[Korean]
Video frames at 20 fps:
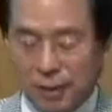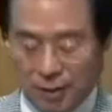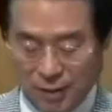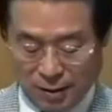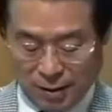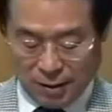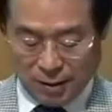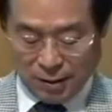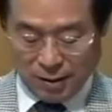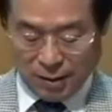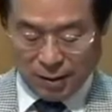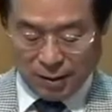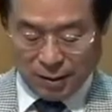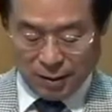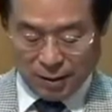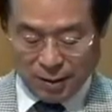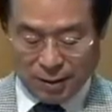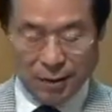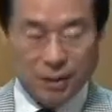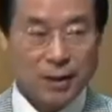
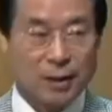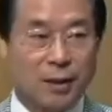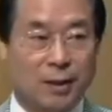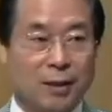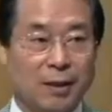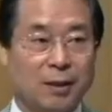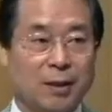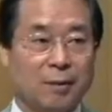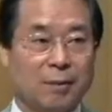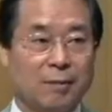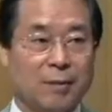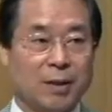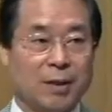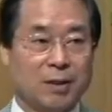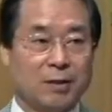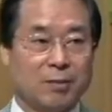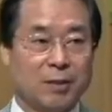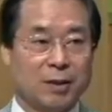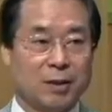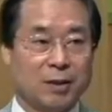어, 이렇게
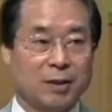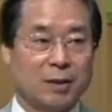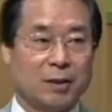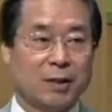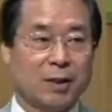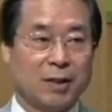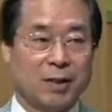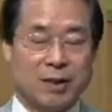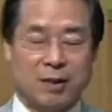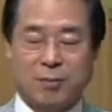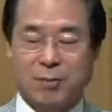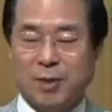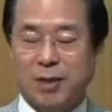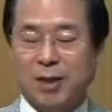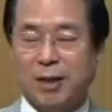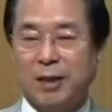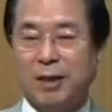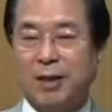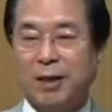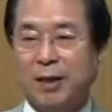말씀을 증거하겠습니다.
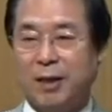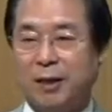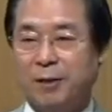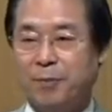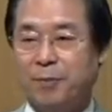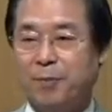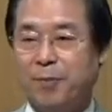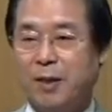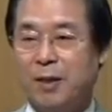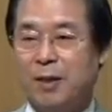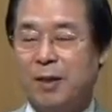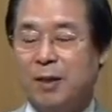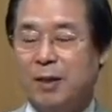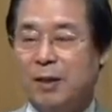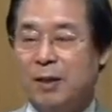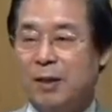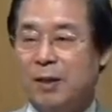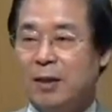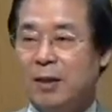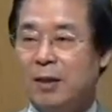이렇게
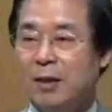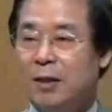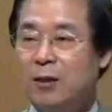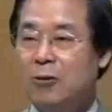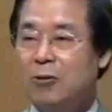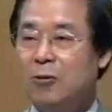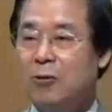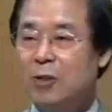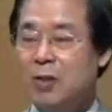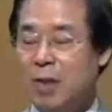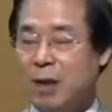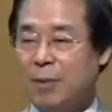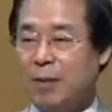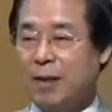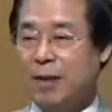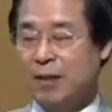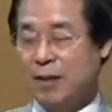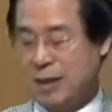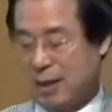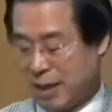
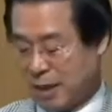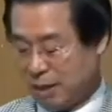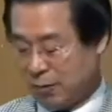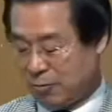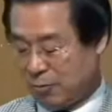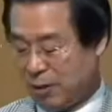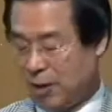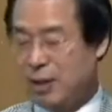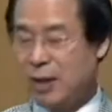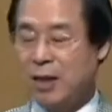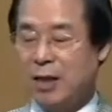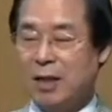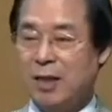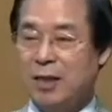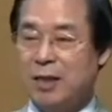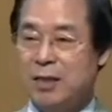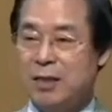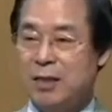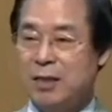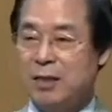여우사밧 시대
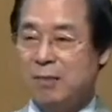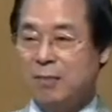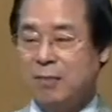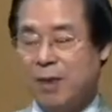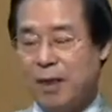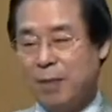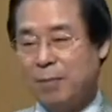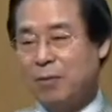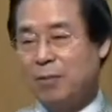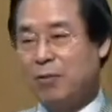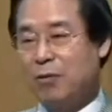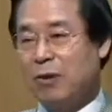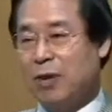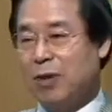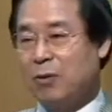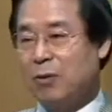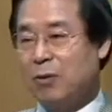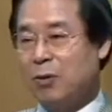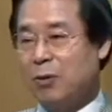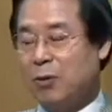우리나라가 지금
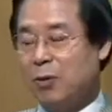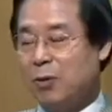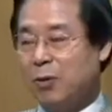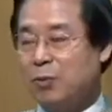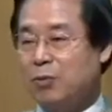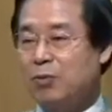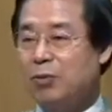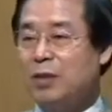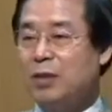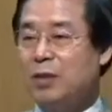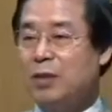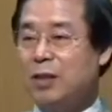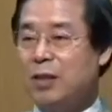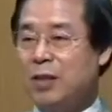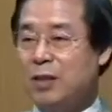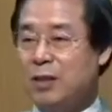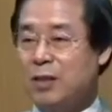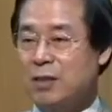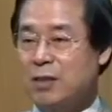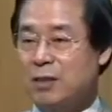남북한으로 분열이
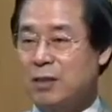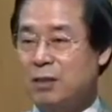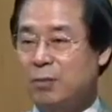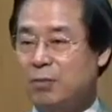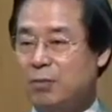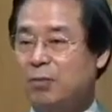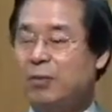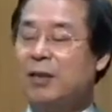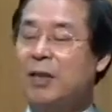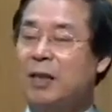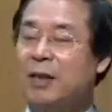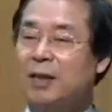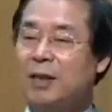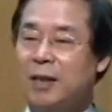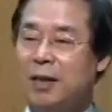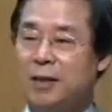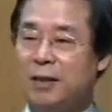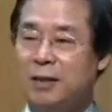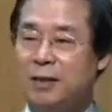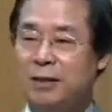돼서
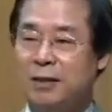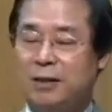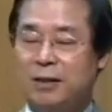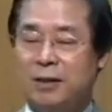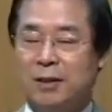분단되어